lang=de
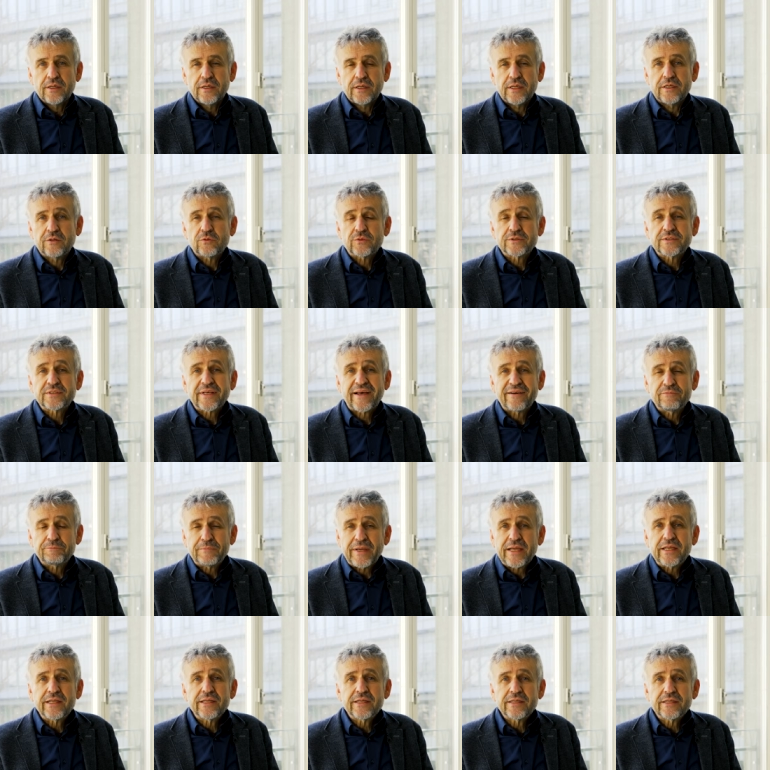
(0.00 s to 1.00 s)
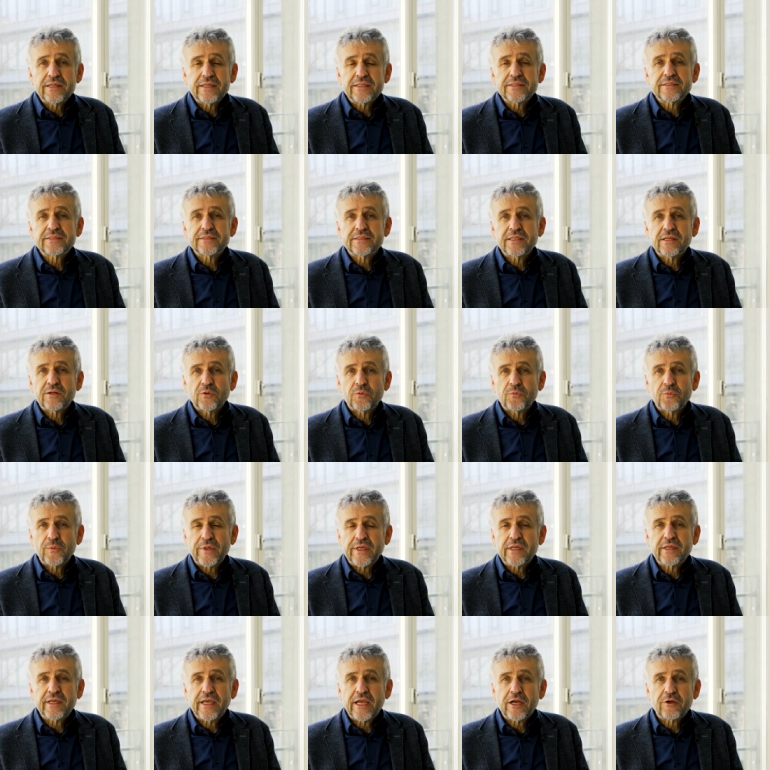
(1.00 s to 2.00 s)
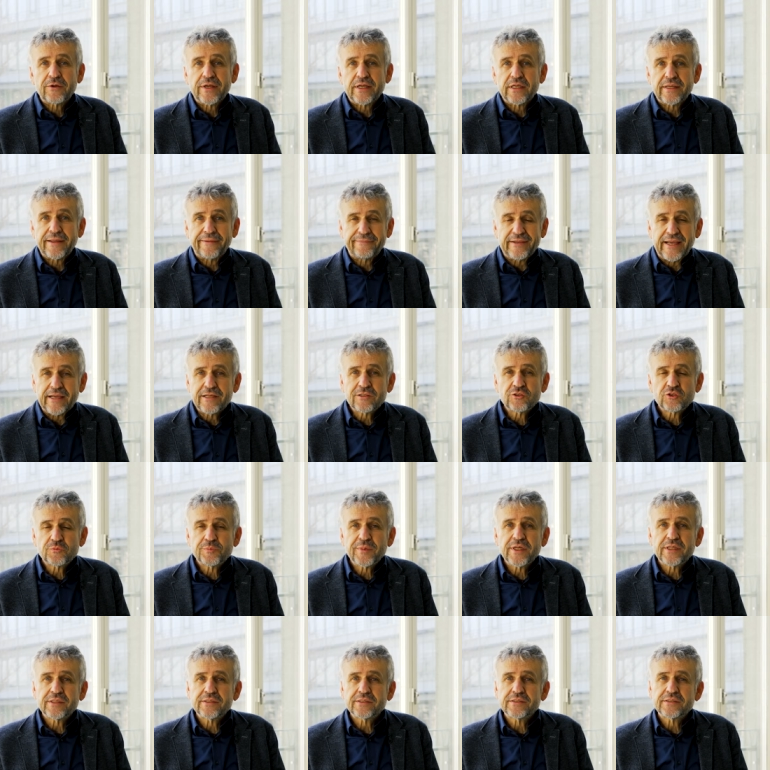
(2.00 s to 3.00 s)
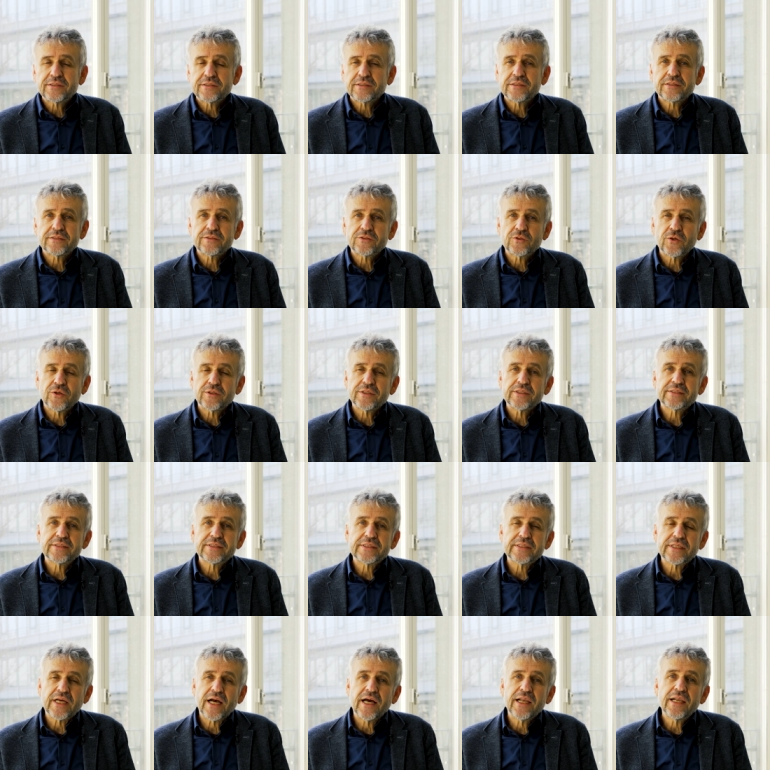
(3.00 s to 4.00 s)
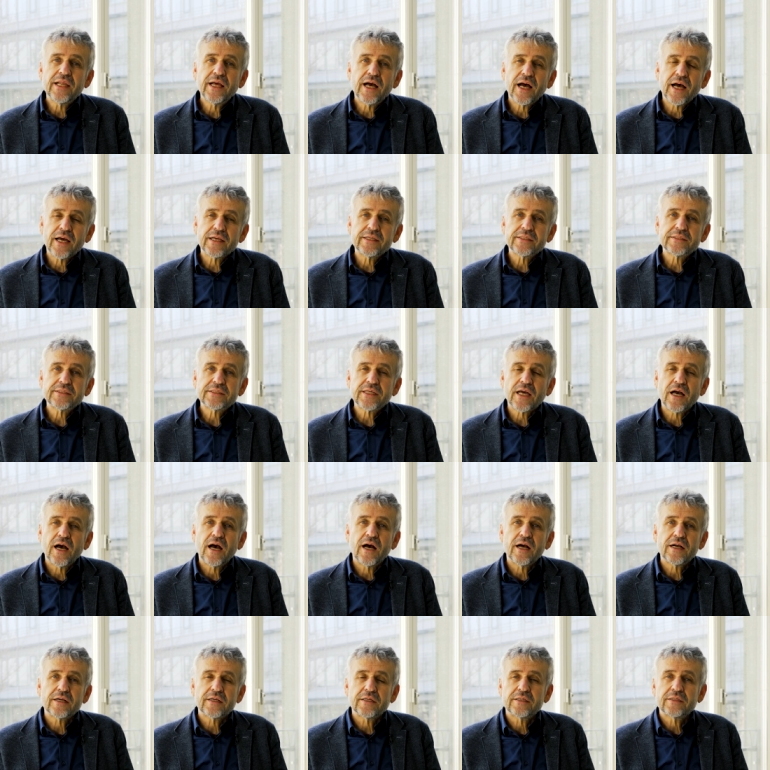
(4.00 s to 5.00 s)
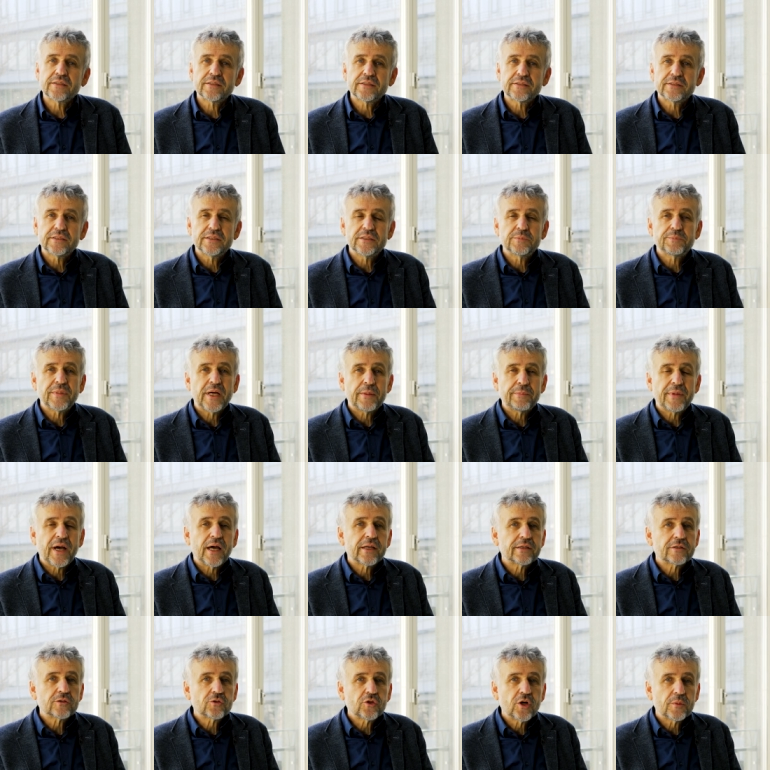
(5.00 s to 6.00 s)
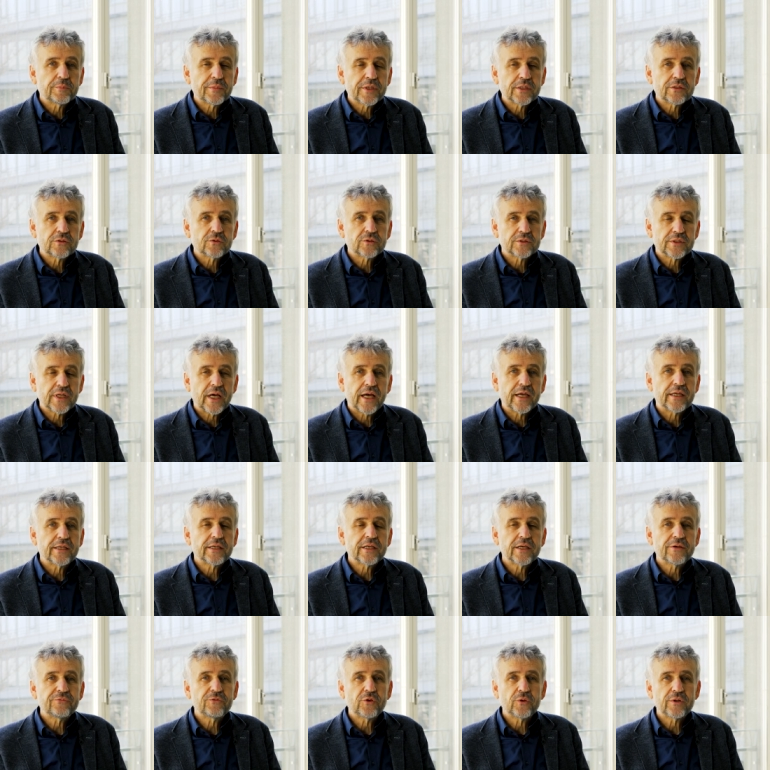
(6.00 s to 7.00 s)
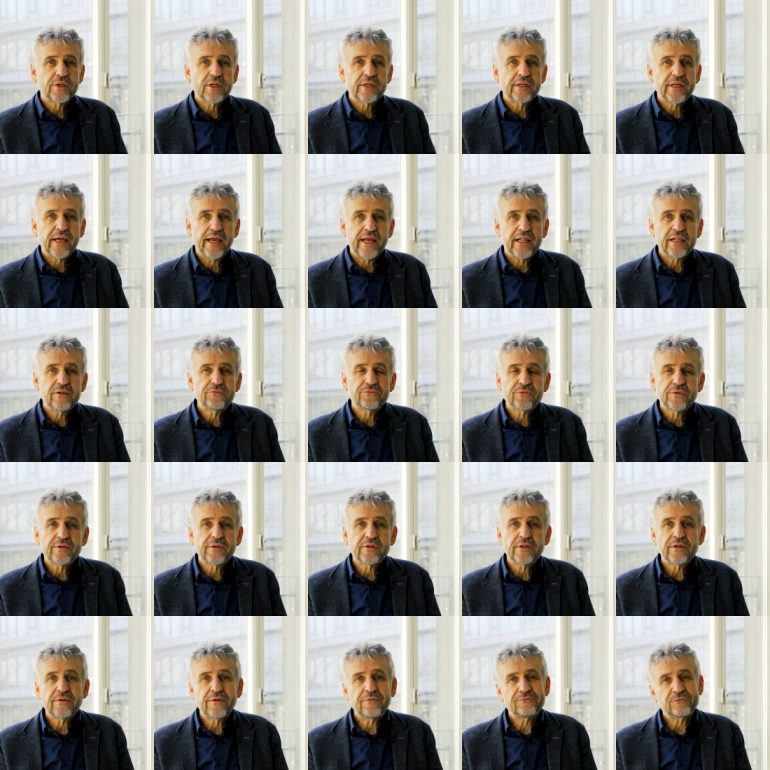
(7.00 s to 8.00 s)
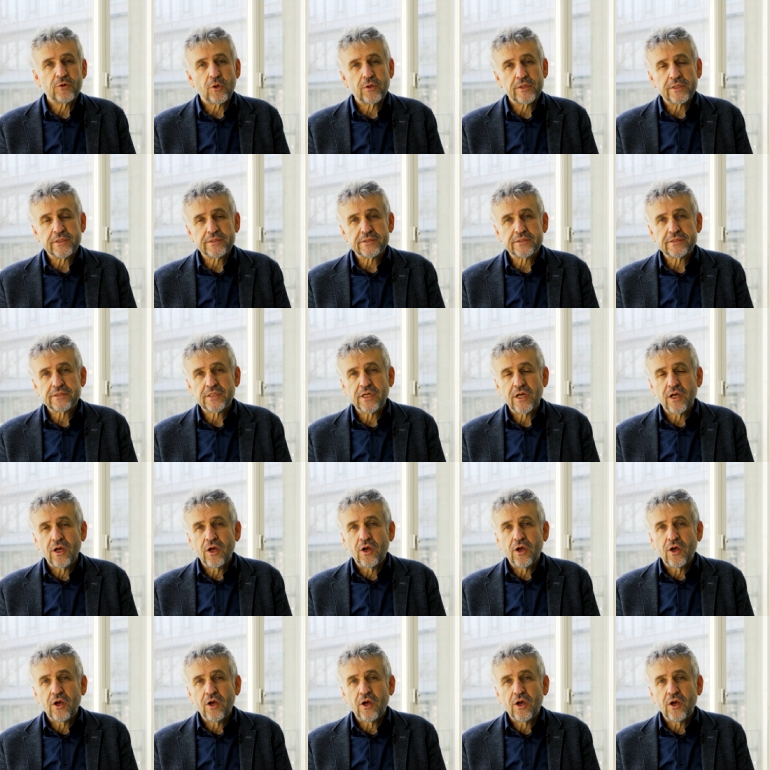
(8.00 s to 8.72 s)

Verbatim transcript: In unserer Mailingliste We Care Engagement können sich alle eintragen, die beim Ankommen und Eingewöhnen helfen wollen